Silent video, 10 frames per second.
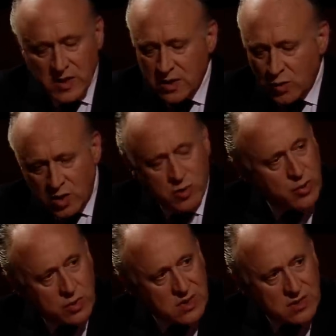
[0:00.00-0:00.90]
dueño,
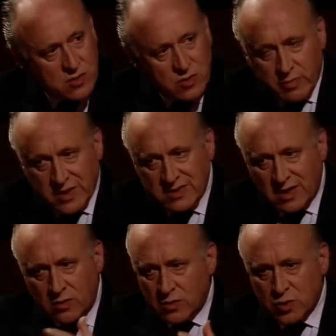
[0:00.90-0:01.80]
por lo tanto, por
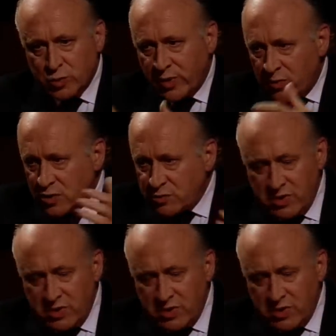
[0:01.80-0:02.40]
estar con otros pueblos,